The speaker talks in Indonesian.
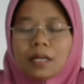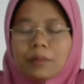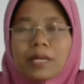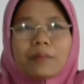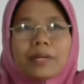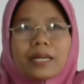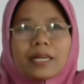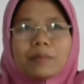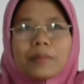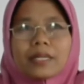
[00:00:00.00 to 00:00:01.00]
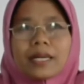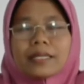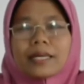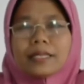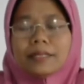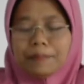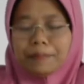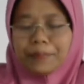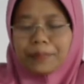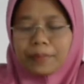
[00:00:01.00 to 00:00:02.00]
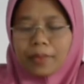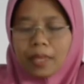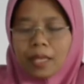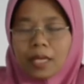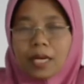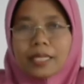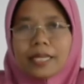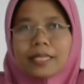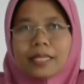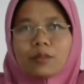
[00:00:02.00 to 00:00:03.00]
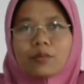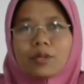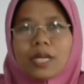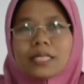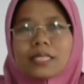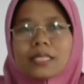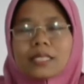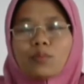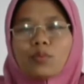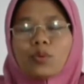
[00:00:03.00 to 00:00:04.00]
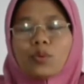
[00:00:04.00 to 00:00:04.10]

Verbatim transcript: Bagaimana kabar kalian? Anak-anakku kelas 10